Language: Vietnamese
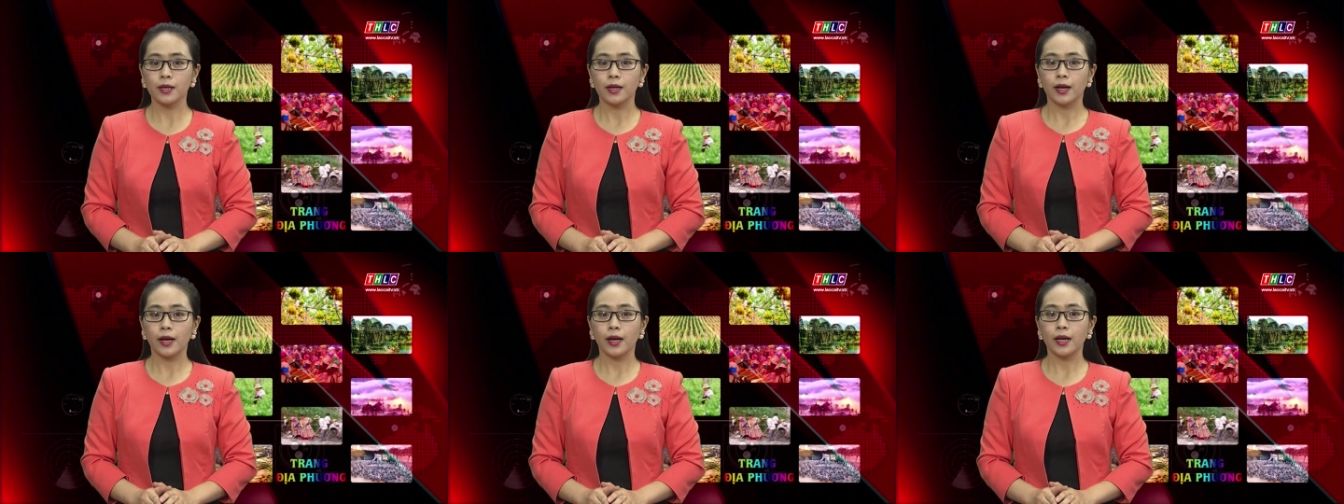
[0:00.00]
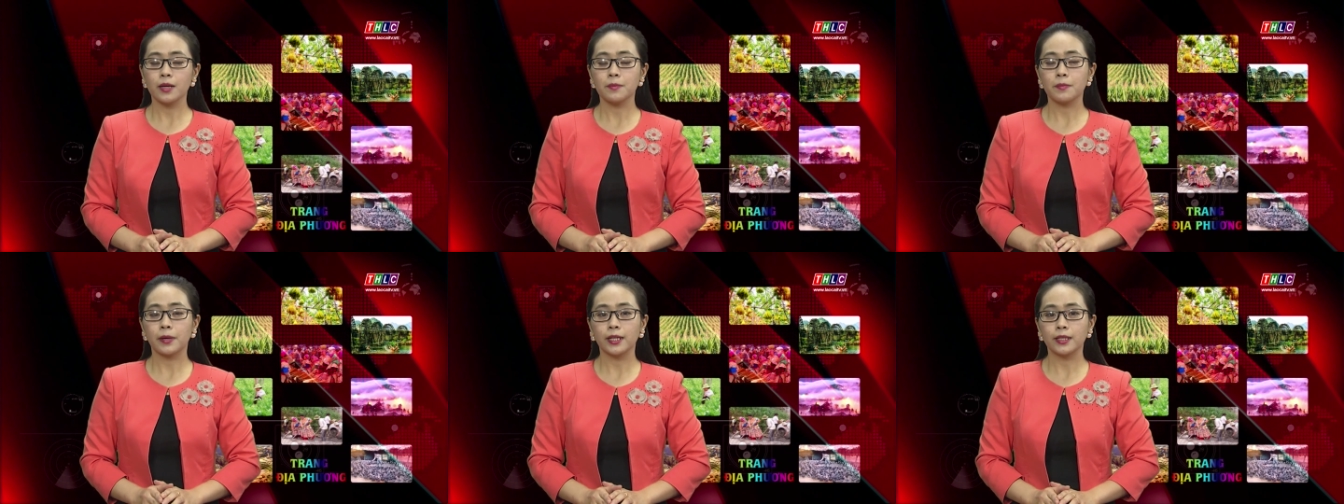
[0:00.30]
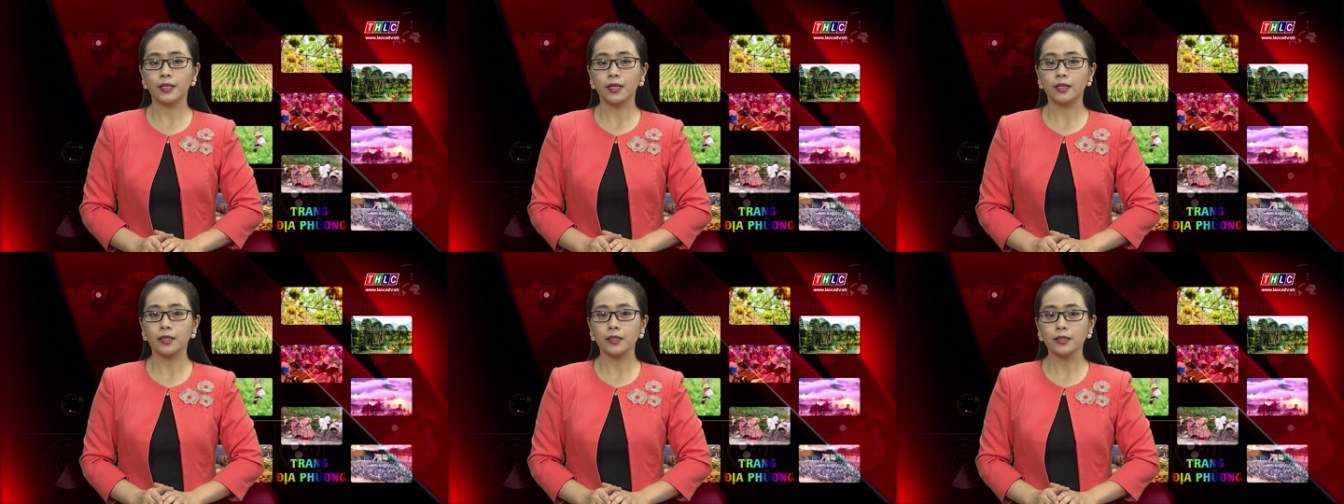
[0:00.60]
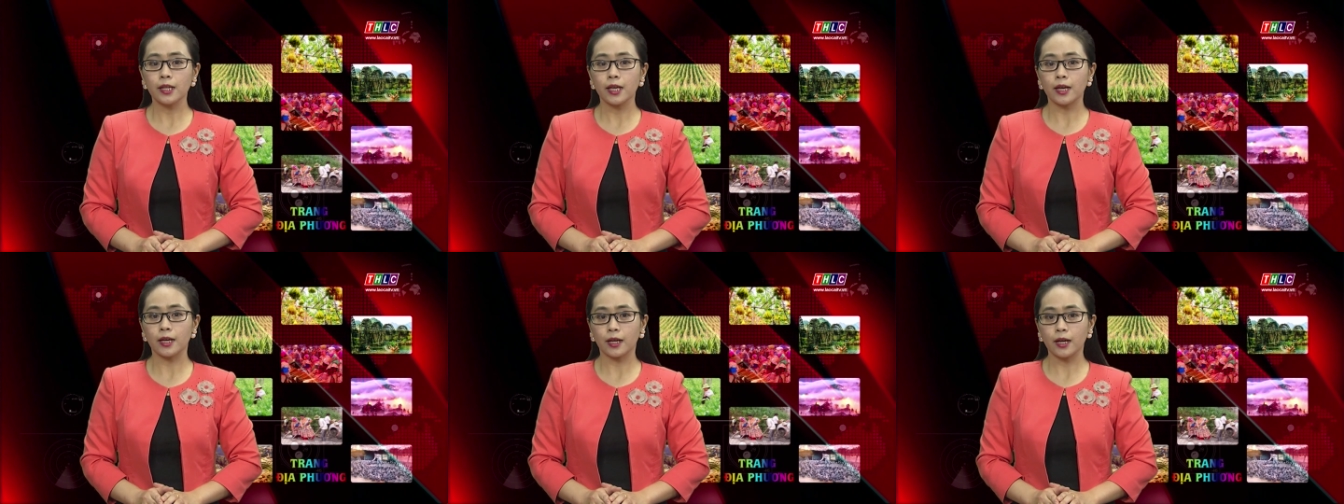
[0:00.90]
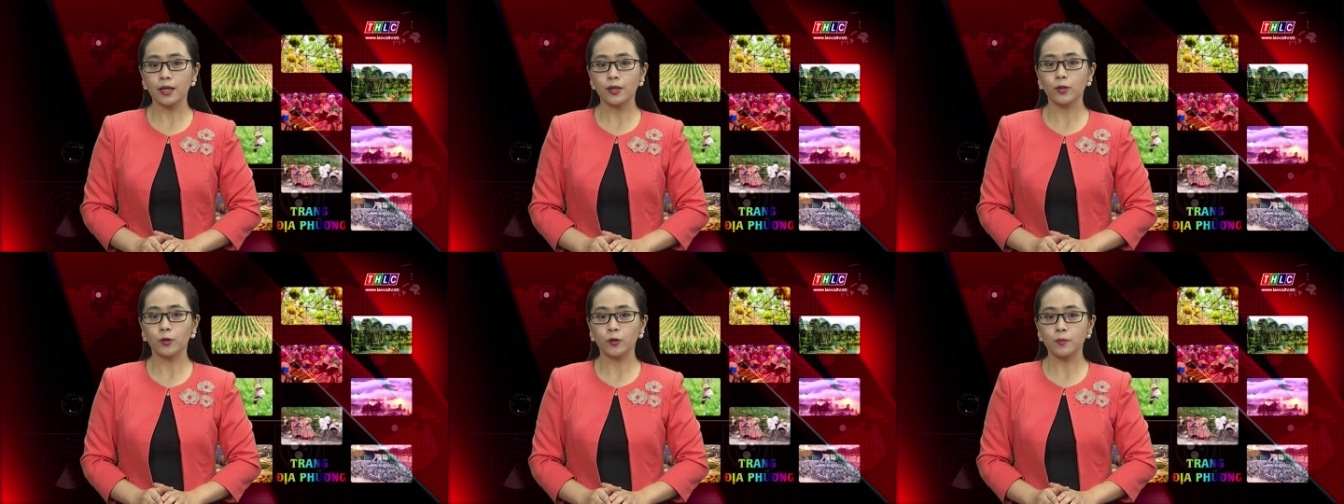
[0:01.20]
hay máy tính để
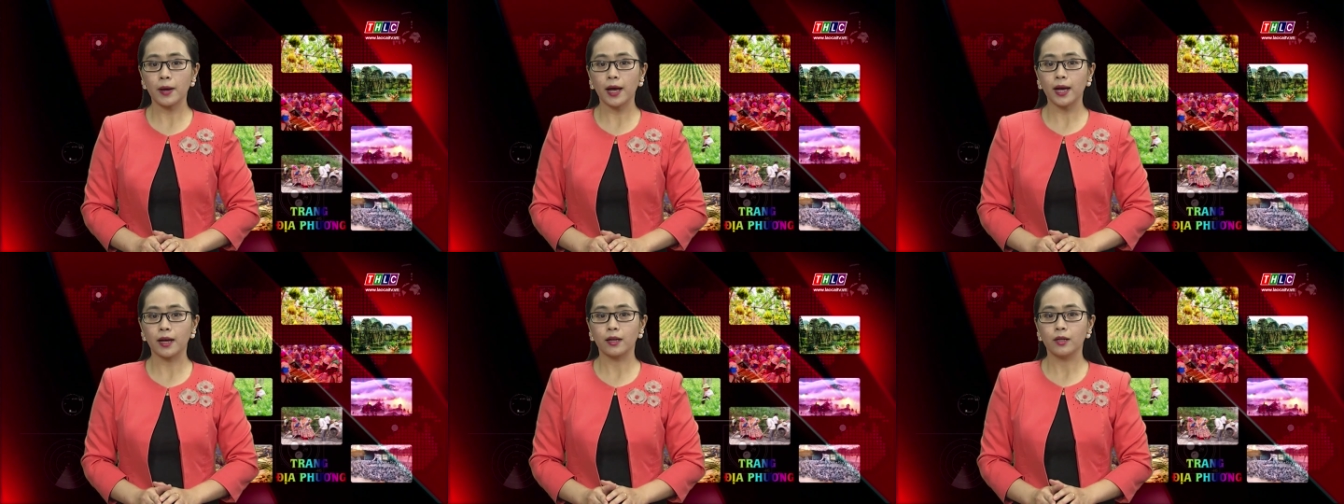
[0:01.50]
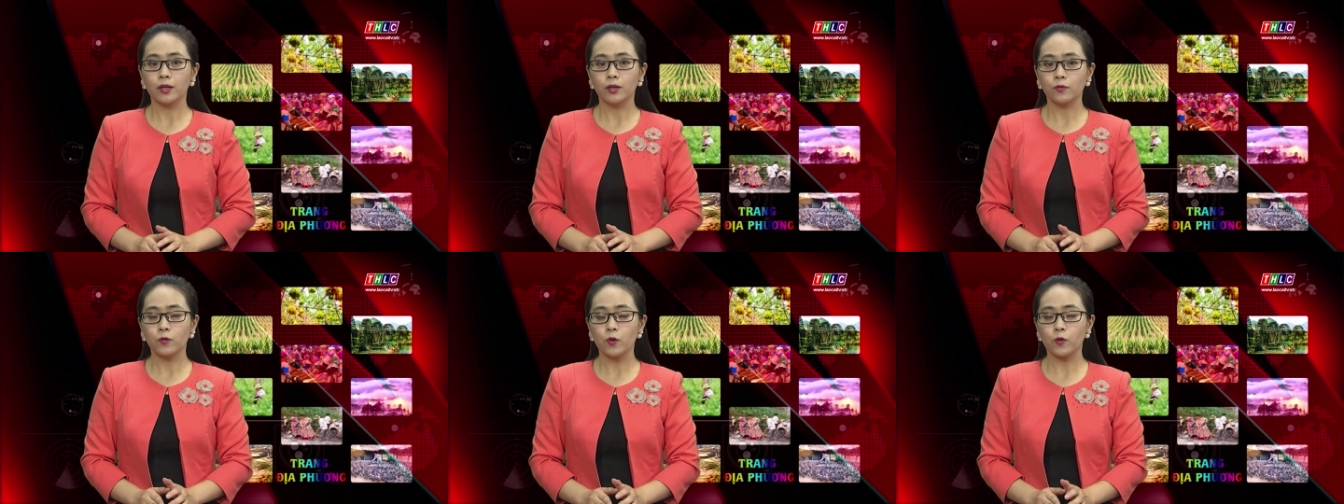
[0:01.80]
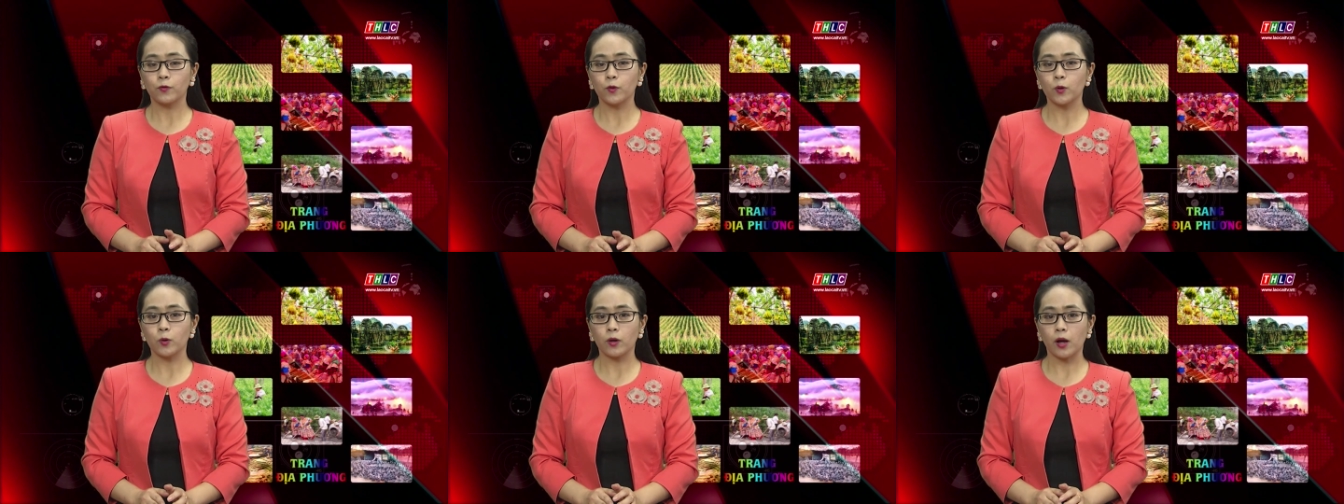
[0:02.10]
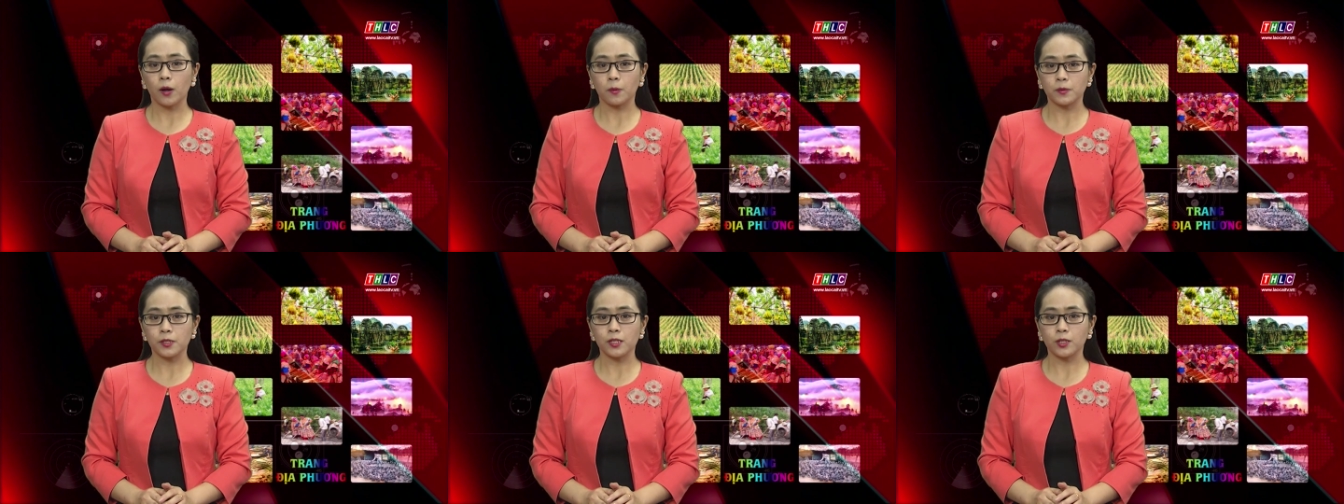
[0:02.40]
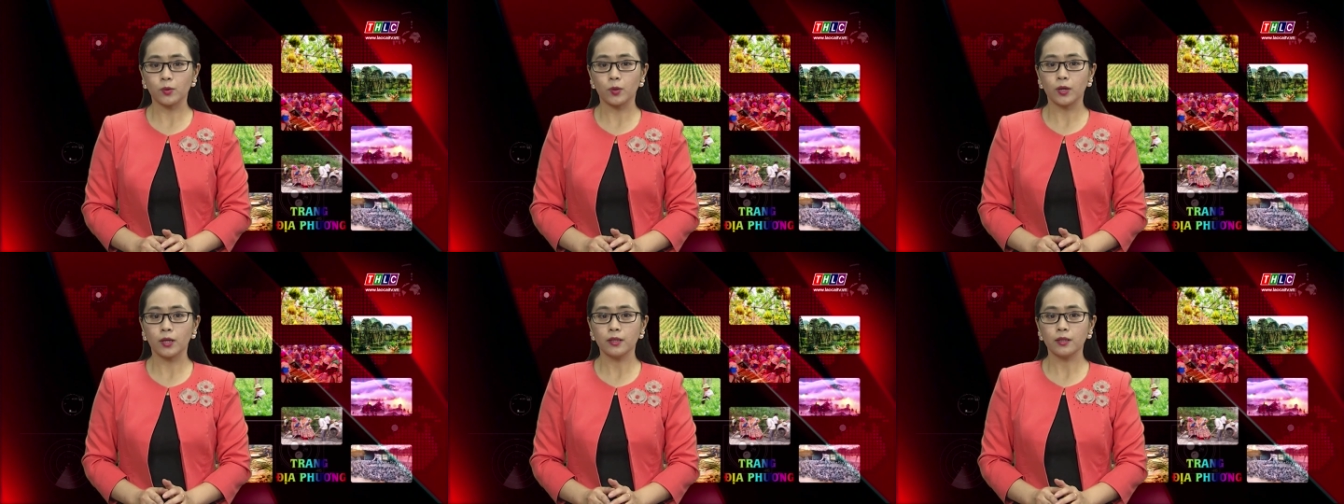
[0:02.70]
kết nối mạng, phục vụ học trực
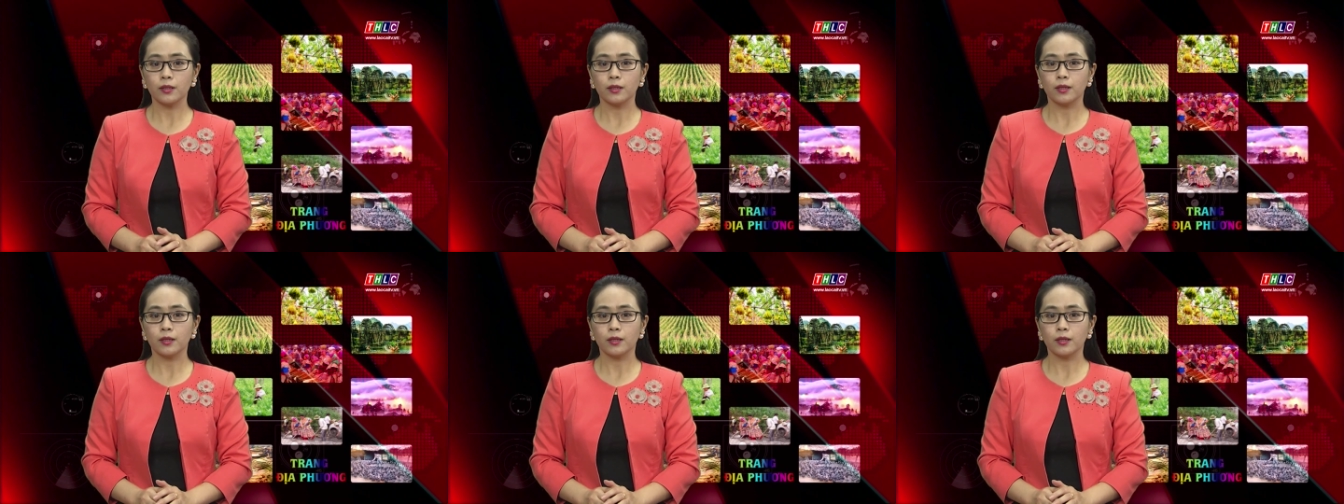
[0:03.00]
tuyến.